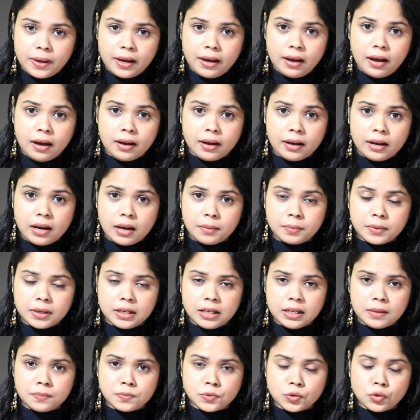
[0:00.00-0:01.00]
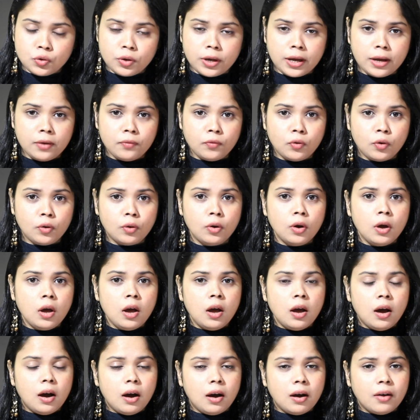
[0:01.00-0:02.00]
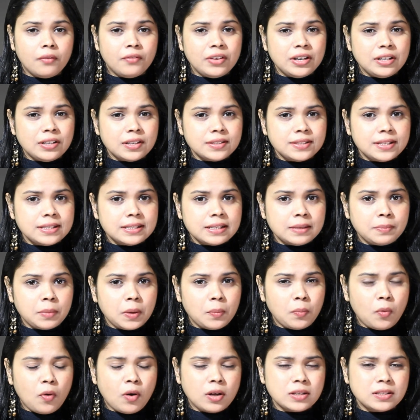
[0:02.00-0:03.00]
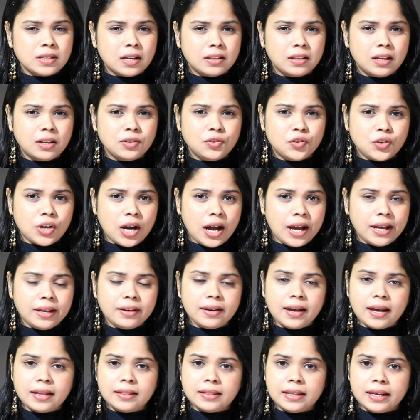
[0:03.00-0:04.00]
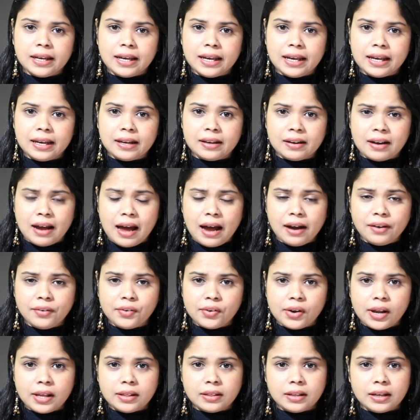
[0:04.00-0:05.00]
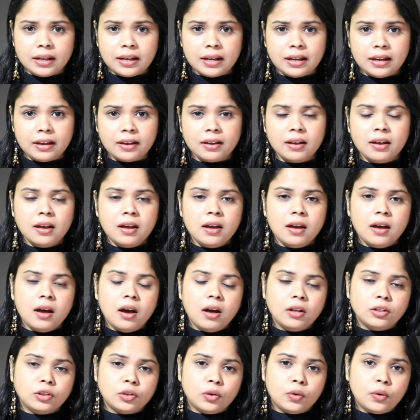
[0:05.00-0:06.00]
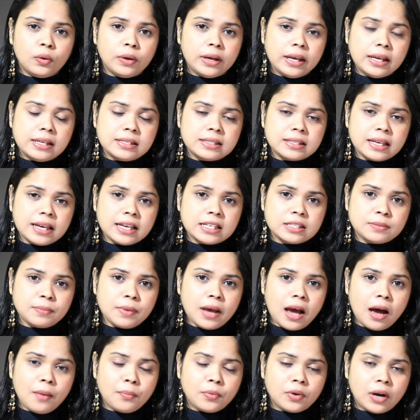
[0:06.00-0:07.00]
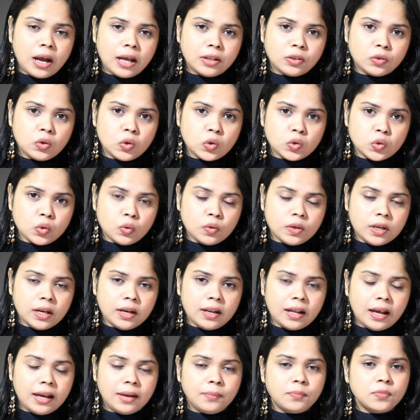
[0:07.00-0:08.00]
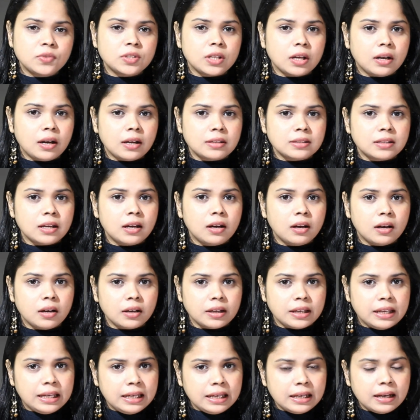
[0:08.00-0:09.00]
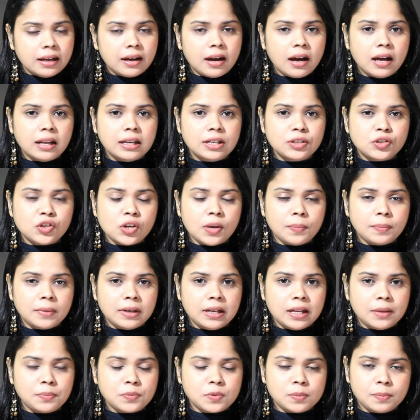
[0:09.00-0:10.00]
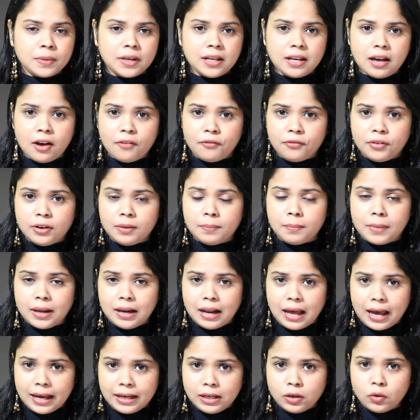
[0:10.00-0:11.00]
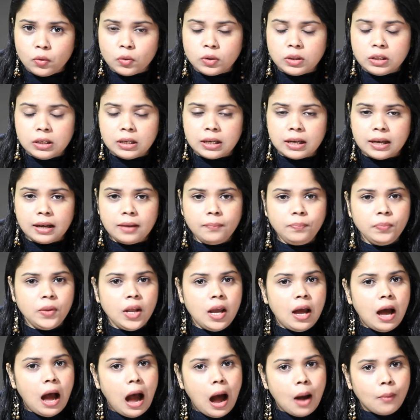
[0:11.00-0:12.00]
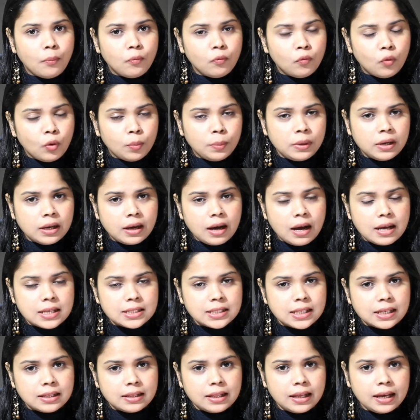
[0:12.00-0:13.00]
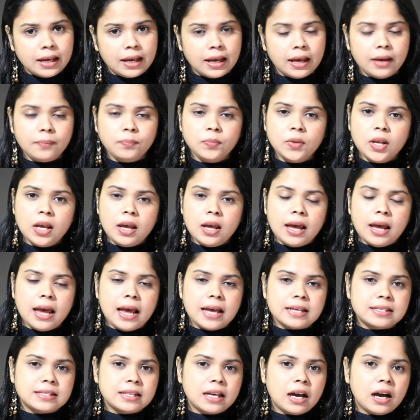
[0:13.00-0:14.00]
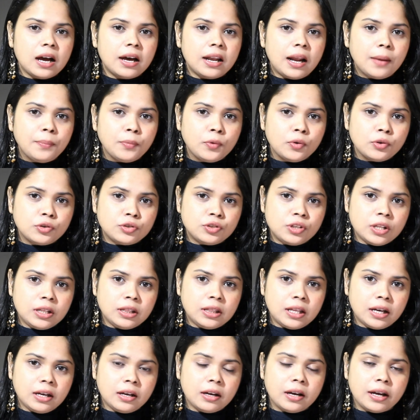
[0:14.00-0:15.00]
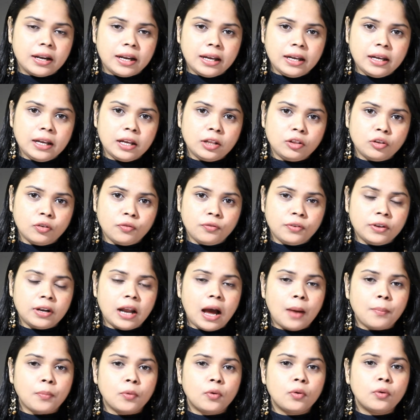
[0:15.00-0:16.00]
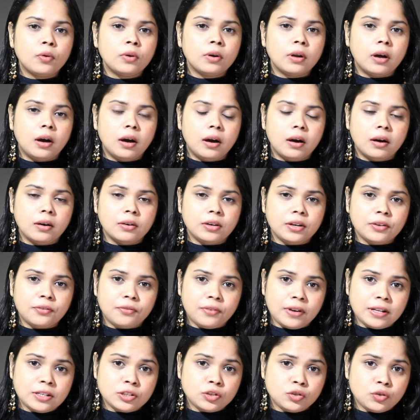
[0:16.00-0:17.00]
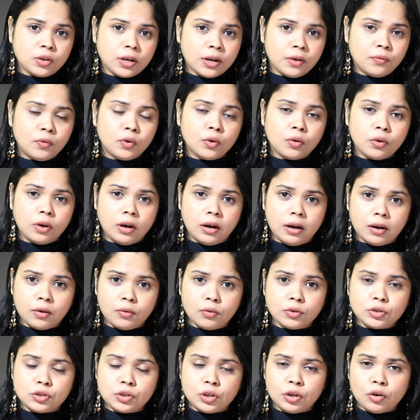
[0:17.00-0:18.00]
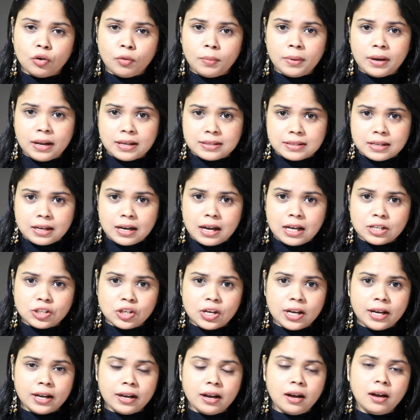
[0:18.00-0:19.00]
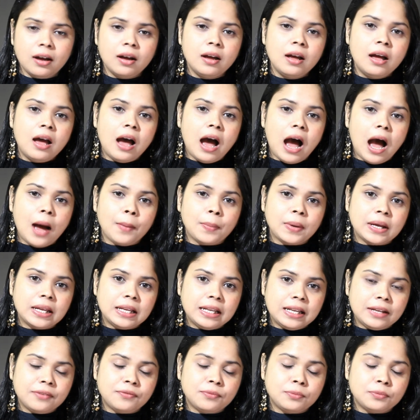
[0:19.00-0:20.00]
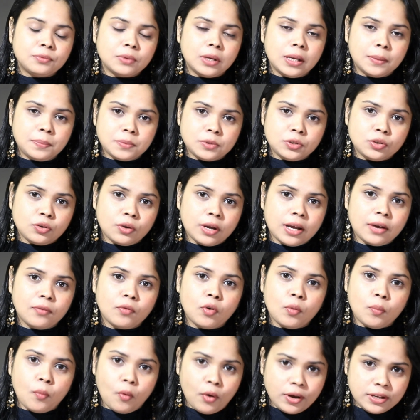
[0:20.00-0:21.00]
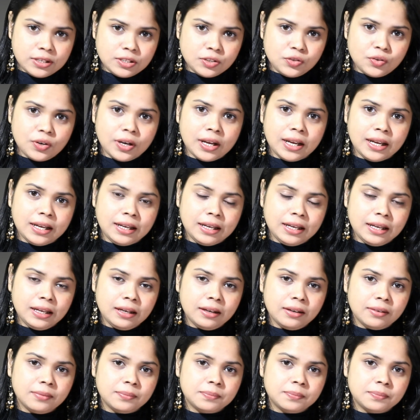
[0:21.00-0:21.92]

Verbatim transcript: है अगर आपकी लिप्स जो हैं वो विंटर सीज़न में बहुत ज़्यादा ड्राई रहते हैं क्रैक्ड रहते हैं तो इस केस में आप रात को सोते टाइम ज़रा सा घी लगा लीजिए अपने लिप्स पे या फिर मलाई होती है आप वो भी लगा सकते हैं ऐसे अगर आप कुछ दिन तक करेंगे तो फिर आपको डिफरेंस जो है वो कुछ दिनों में नज़र आ जाएगा आपके लिप लिप्स जो हैं वो मॉइस्ट रहेंगी